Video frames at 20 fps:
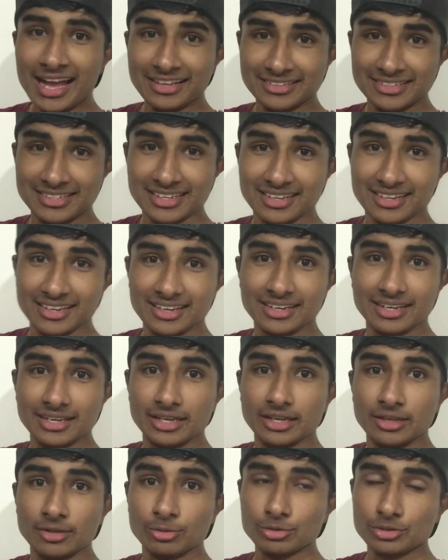आज से अगर
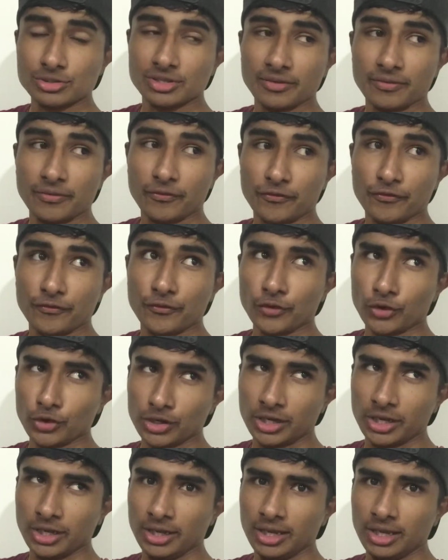गिने तो सिर्फ
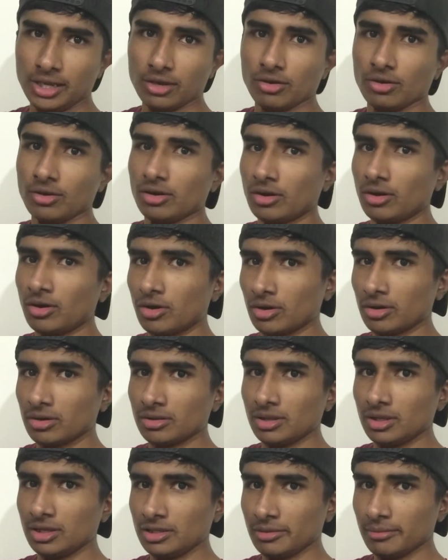फोर्टी और
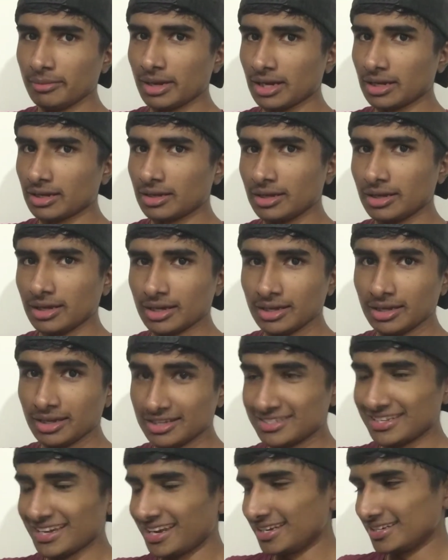दिन बाकी है
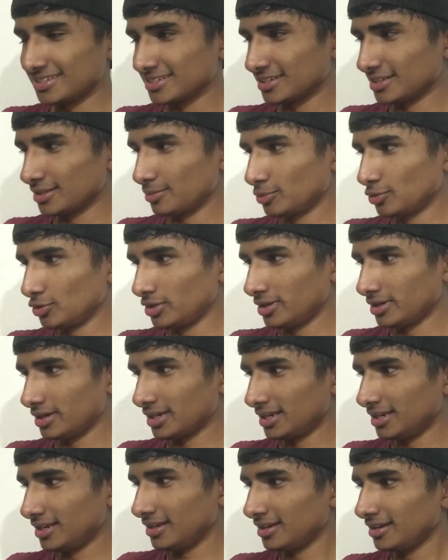ये चैलेंज ख़त्म होने
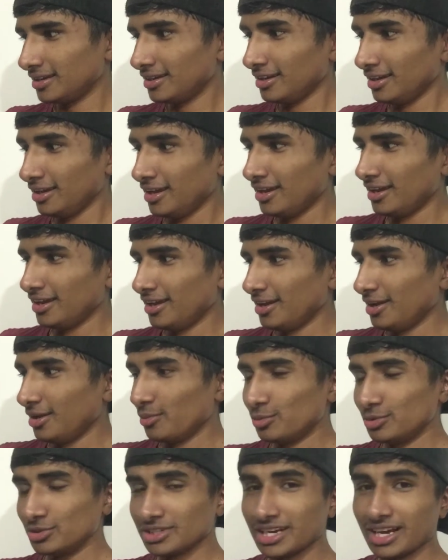के लिए
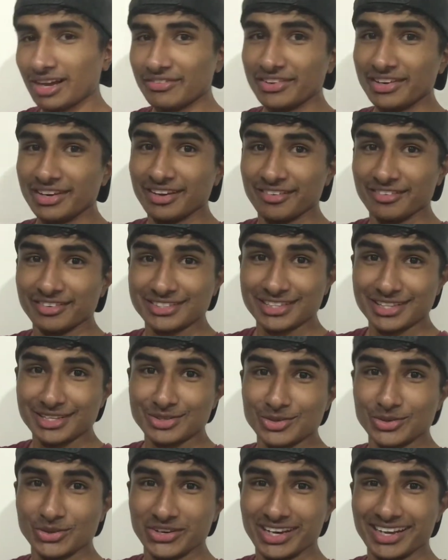मुझे काफ़ी
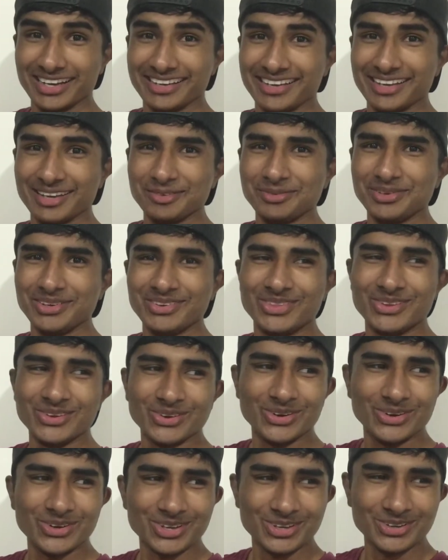नर्वसनेस होने लगी अभी तो
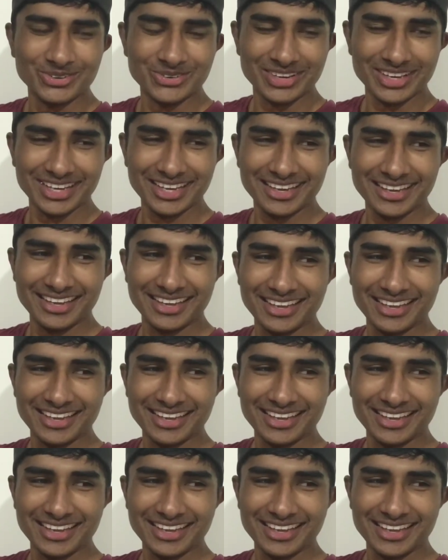क्योंकि